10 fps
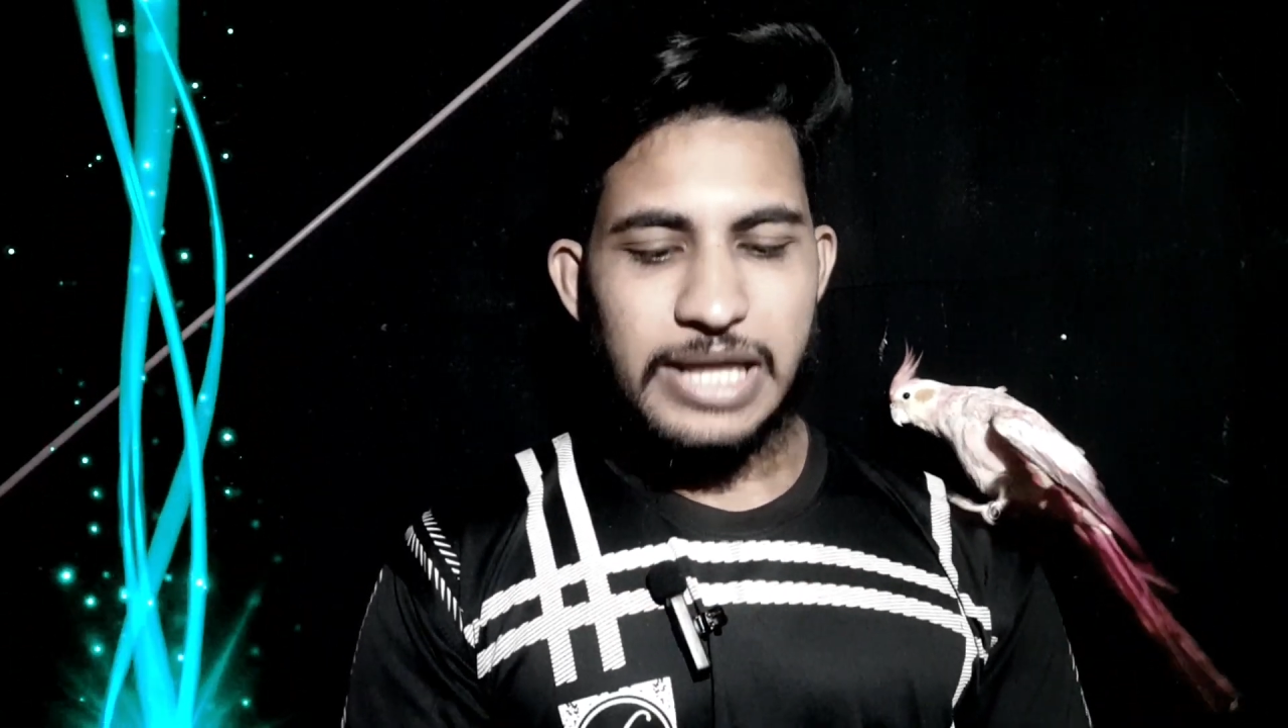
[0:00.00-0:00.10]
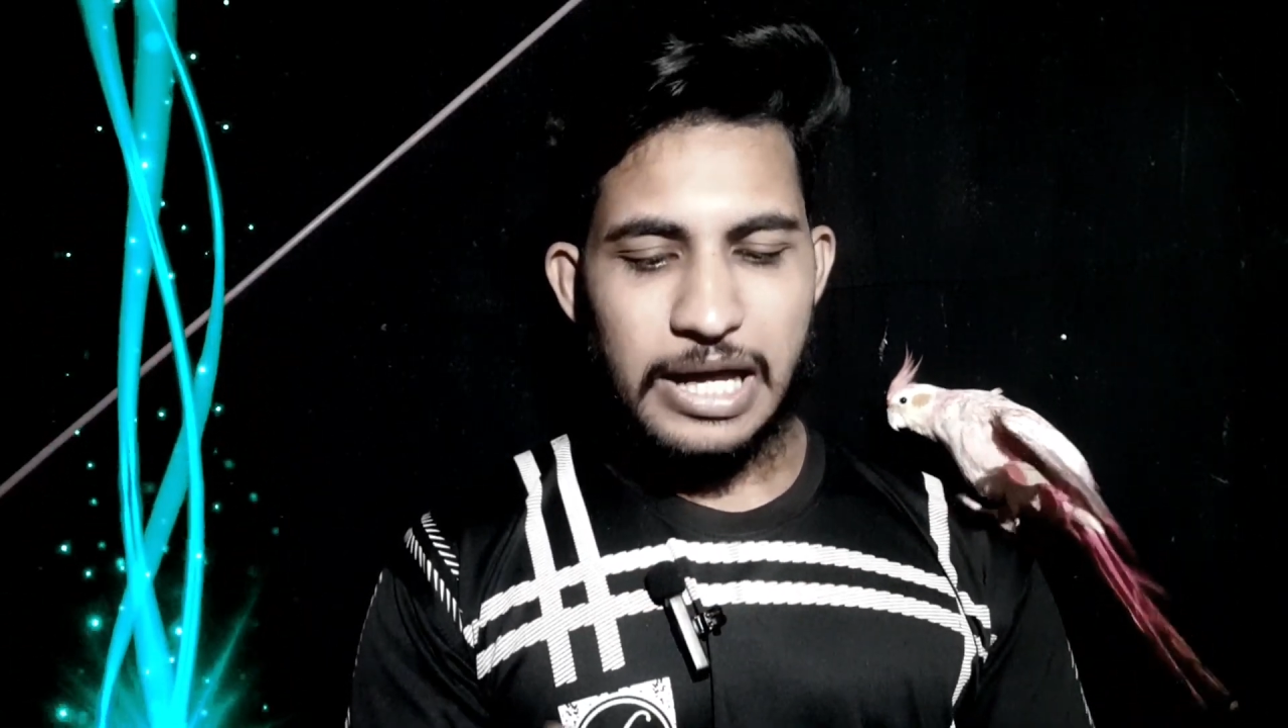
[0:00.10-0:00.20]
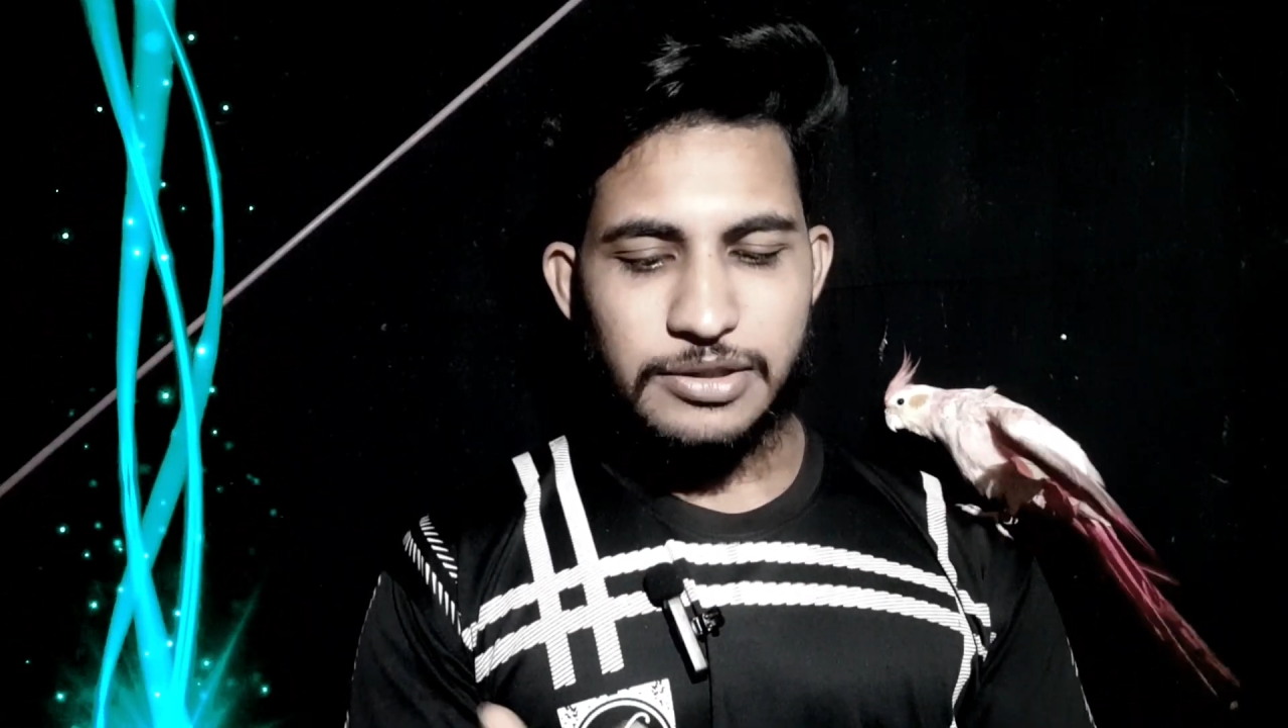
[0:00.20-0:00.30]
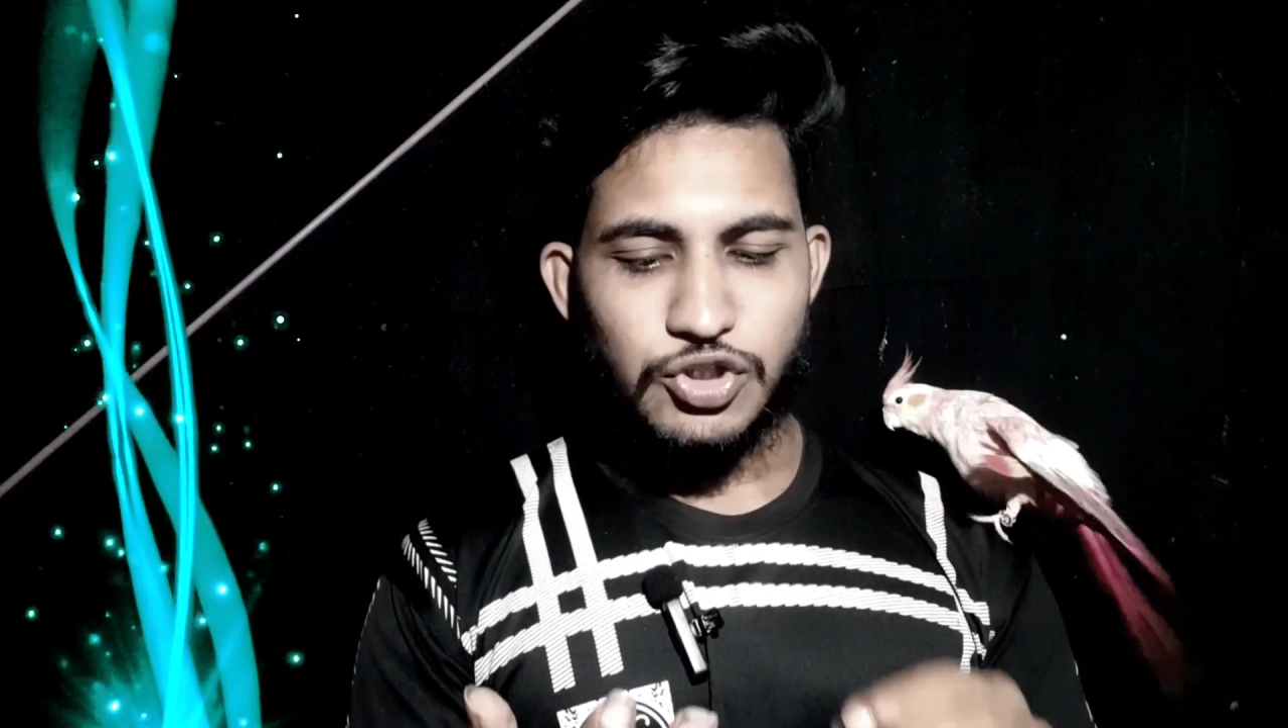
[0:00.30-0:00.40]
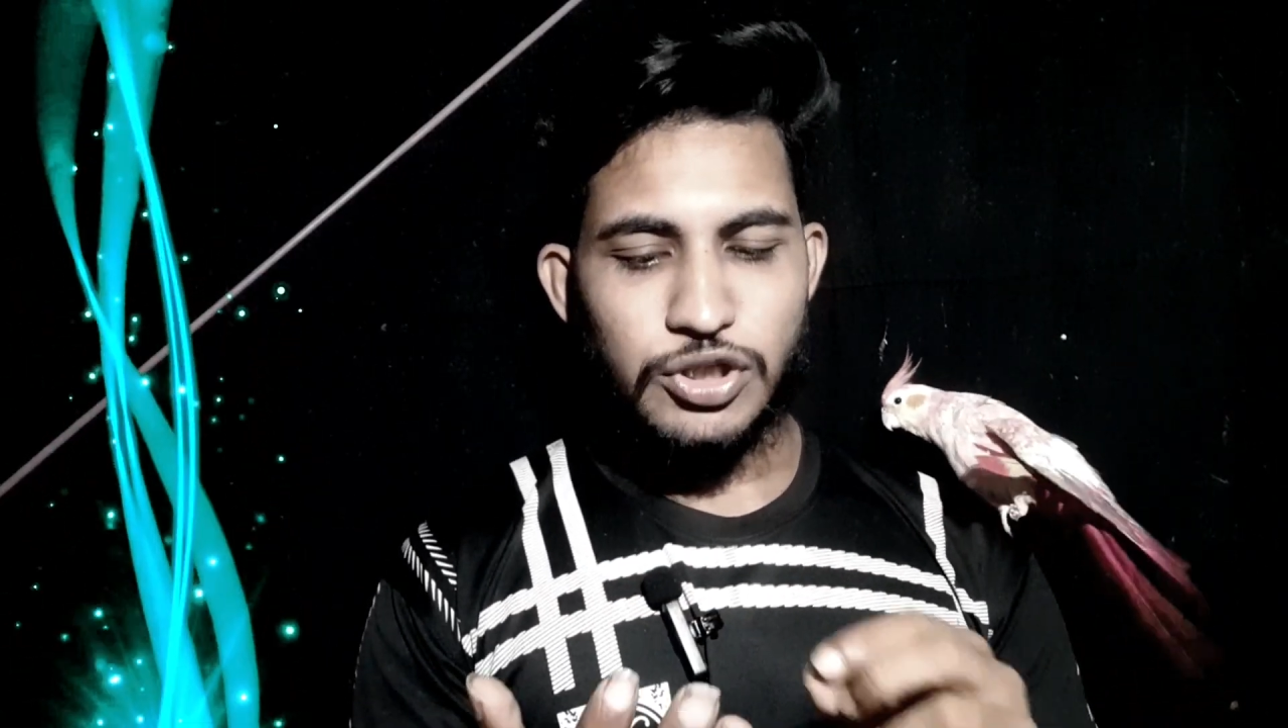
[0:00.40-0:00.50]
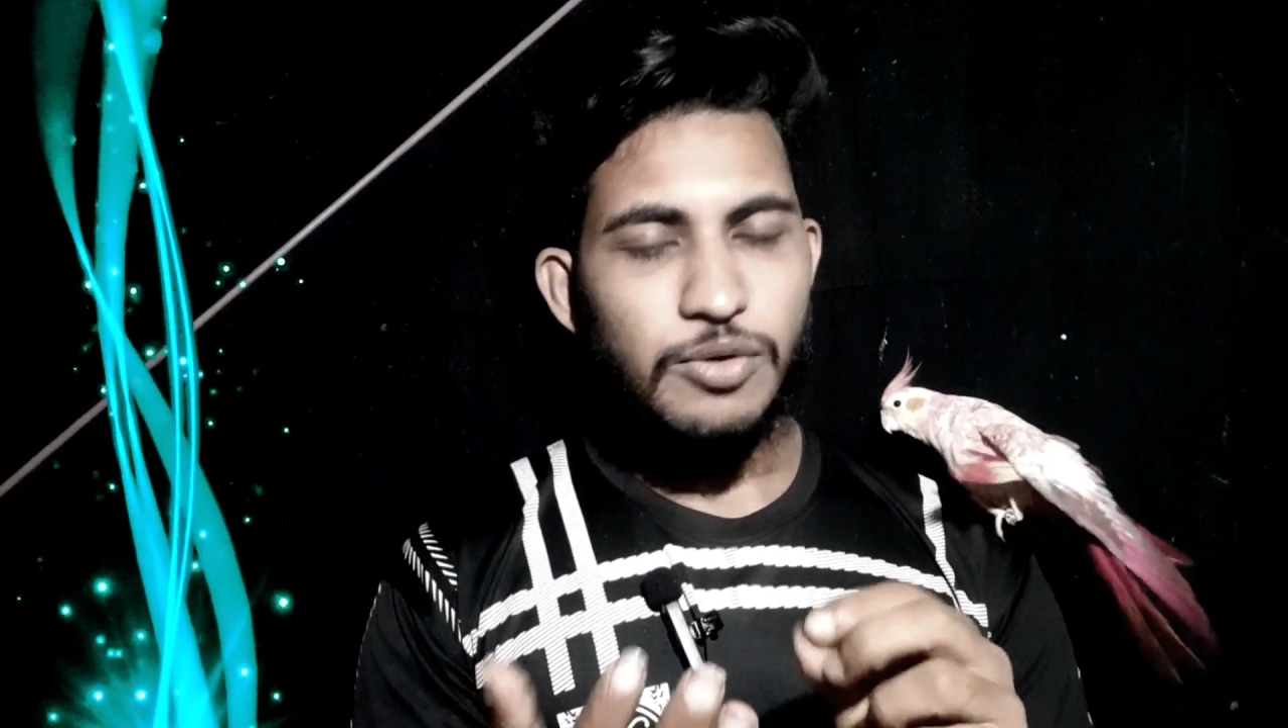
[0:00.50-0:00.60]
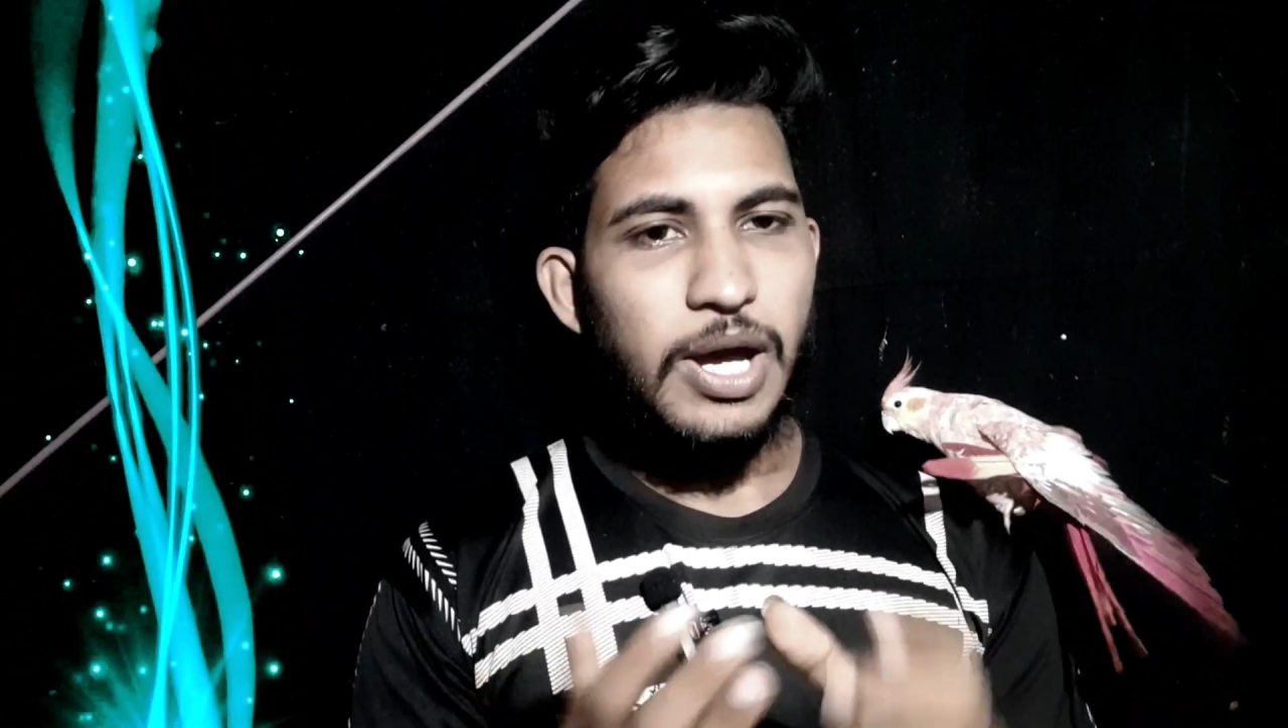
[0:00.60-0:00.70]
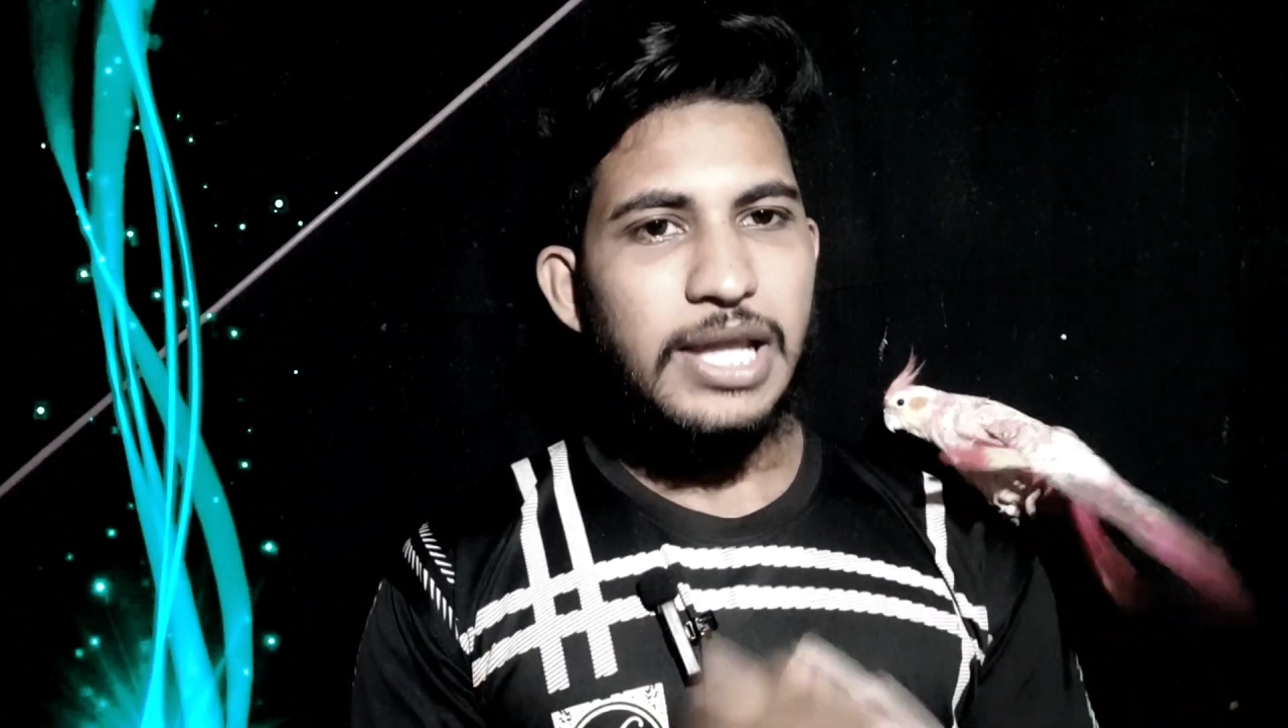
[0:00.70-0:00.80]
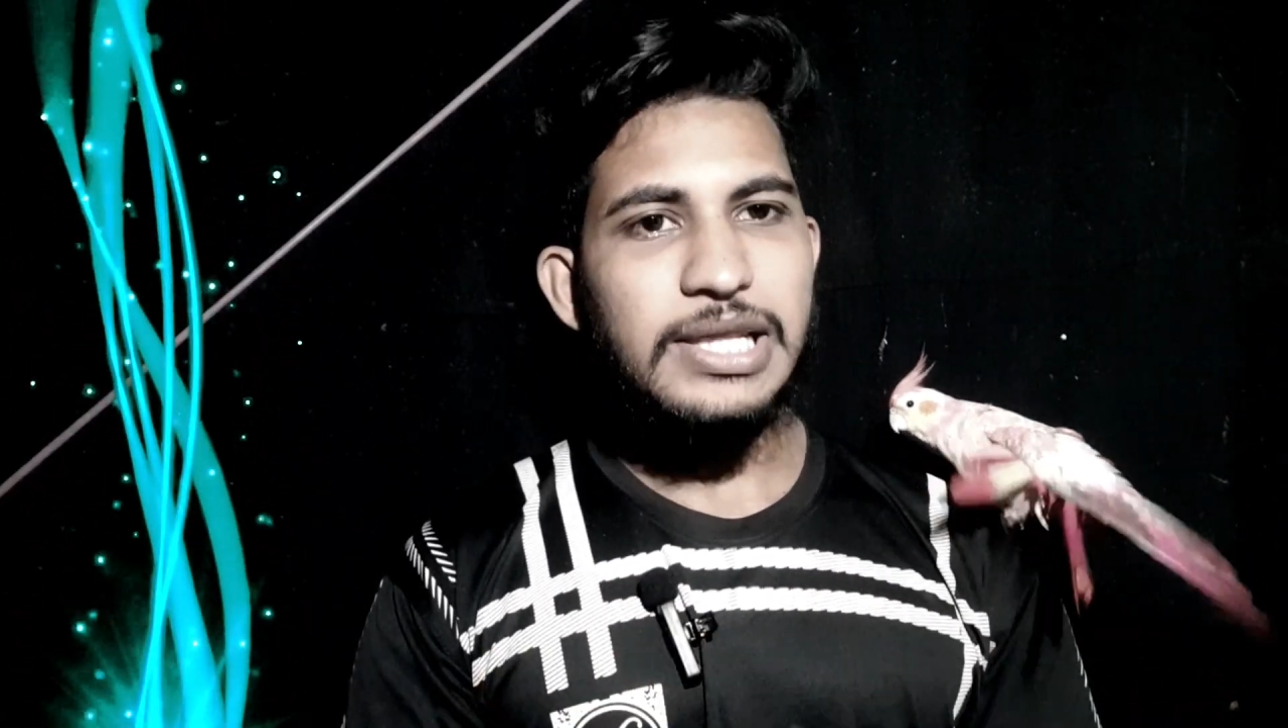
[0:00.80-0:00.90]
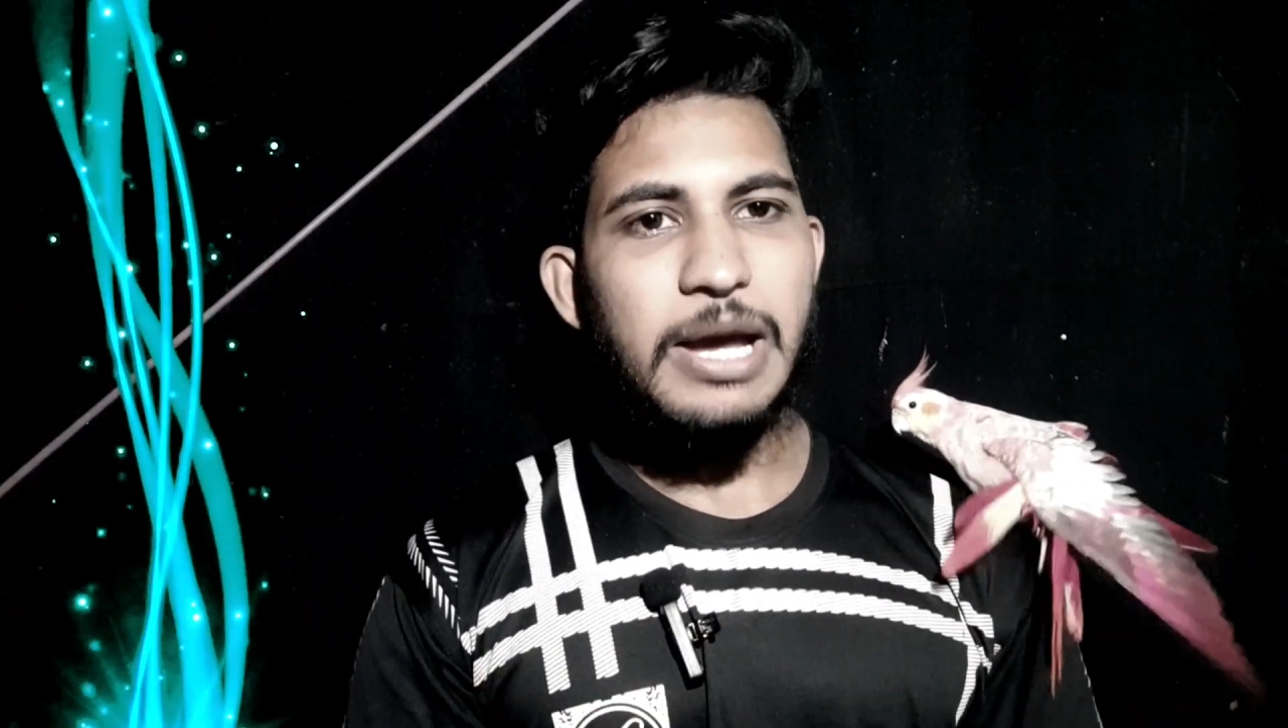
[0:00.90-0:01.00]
তা যদি অয়েল